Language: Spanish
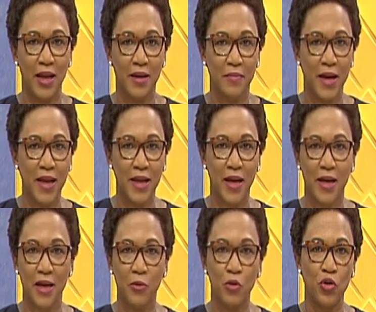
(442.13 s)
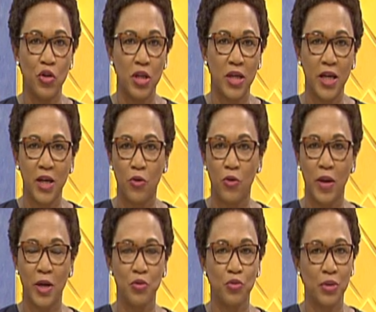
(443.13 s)
la, hermana reunió dinero
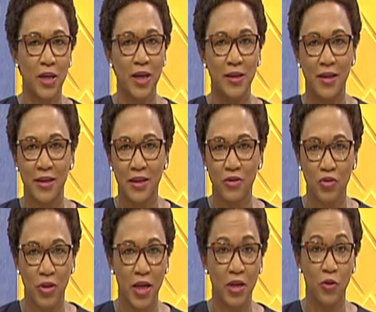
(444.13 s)
con la ayuda internacional